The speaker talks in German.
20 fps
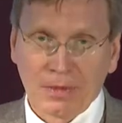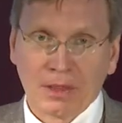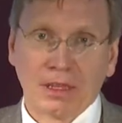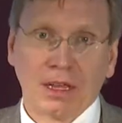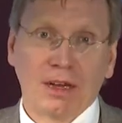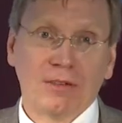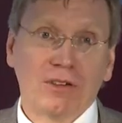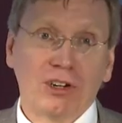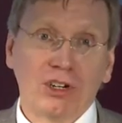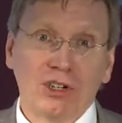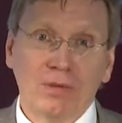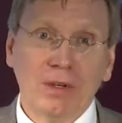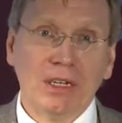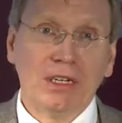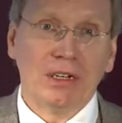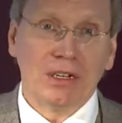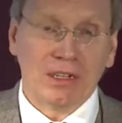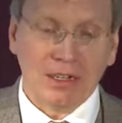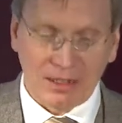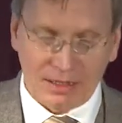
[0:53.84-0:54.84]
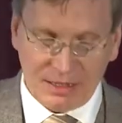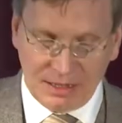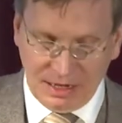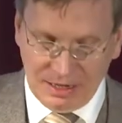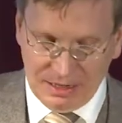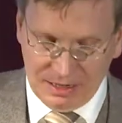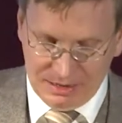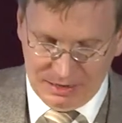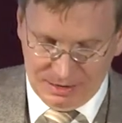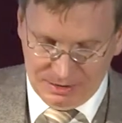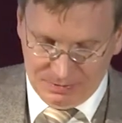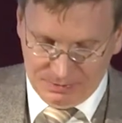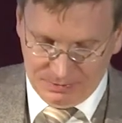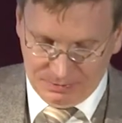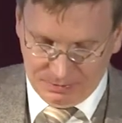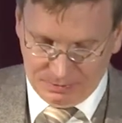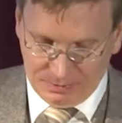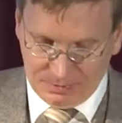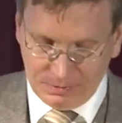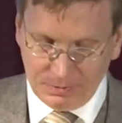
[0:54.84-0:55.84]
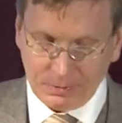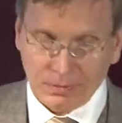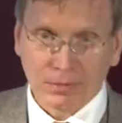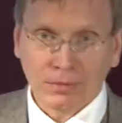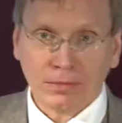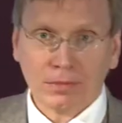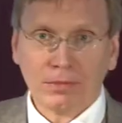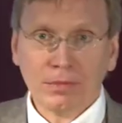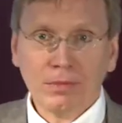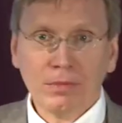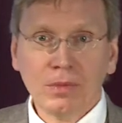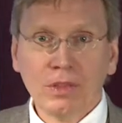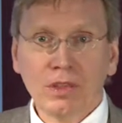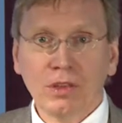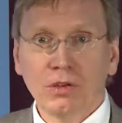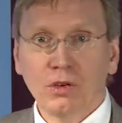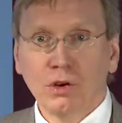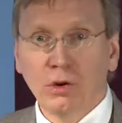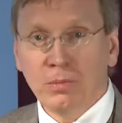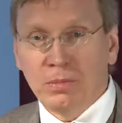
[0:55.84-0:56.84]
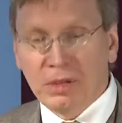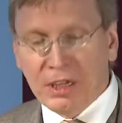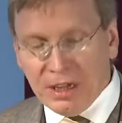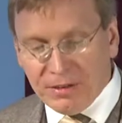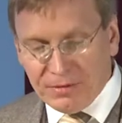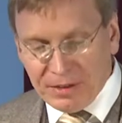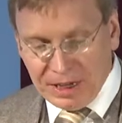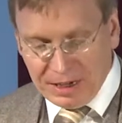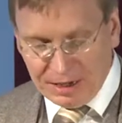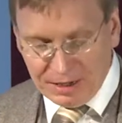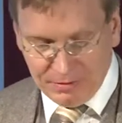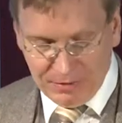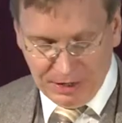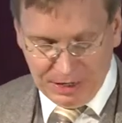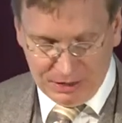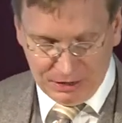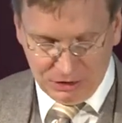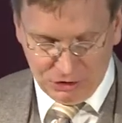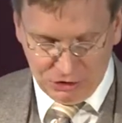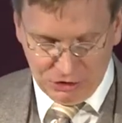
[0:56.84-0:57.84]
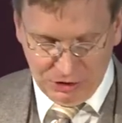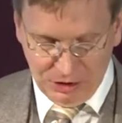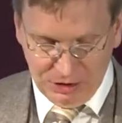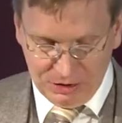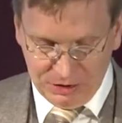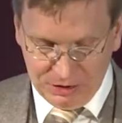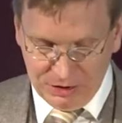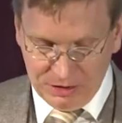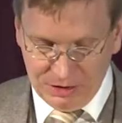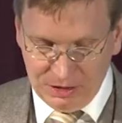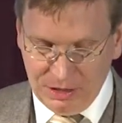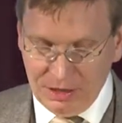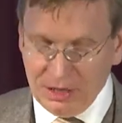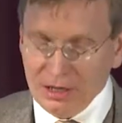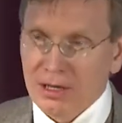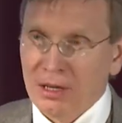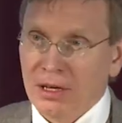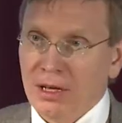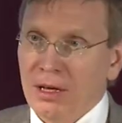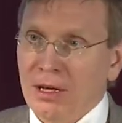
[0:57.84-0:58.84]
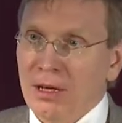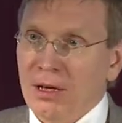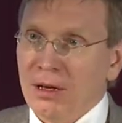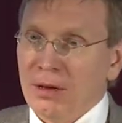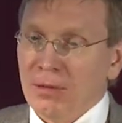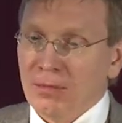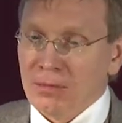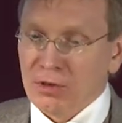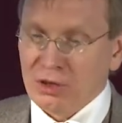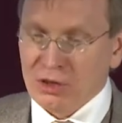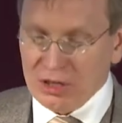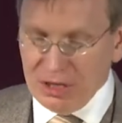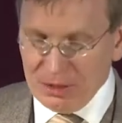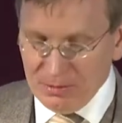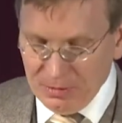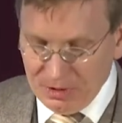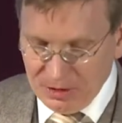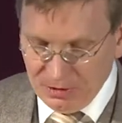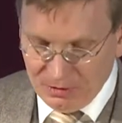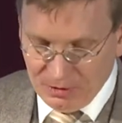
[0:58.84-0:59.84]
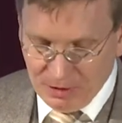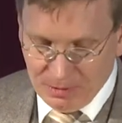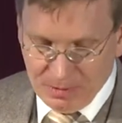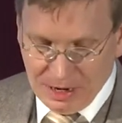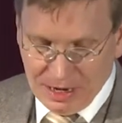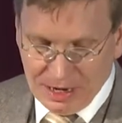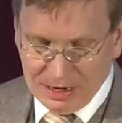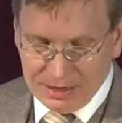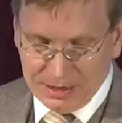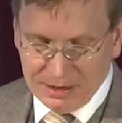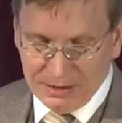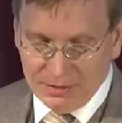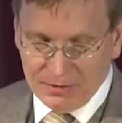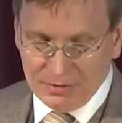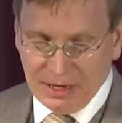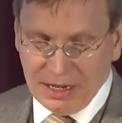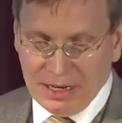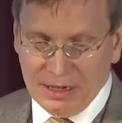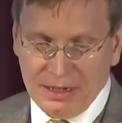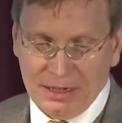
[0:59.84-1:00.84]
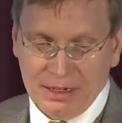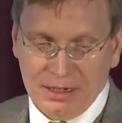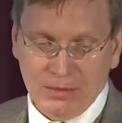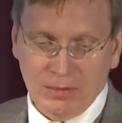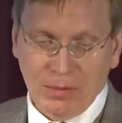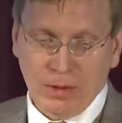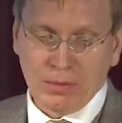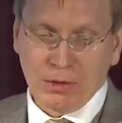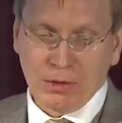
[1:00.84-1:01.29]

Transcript: da verschwindet das Alte. Kopierwerke werden geschlossen, bestimmte Formate werden nicht mehr